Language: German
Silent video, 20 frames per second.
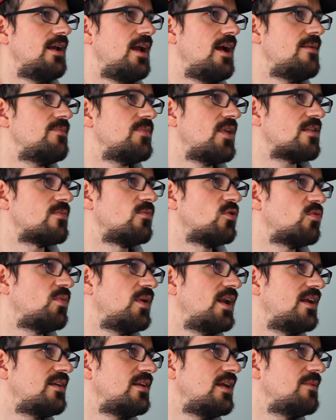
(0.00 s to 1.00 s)
Ja, das muss
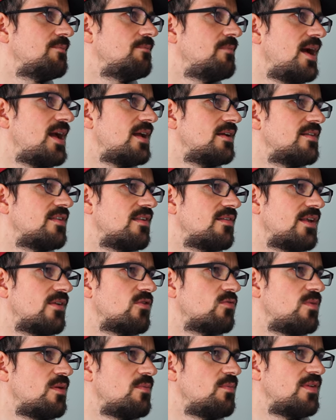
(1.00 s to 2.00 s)
man halt eben machen. Es ist
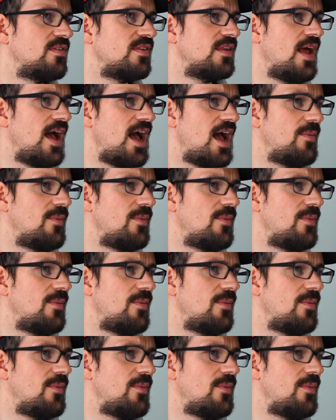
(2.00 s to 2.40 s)
also mit ein bisschen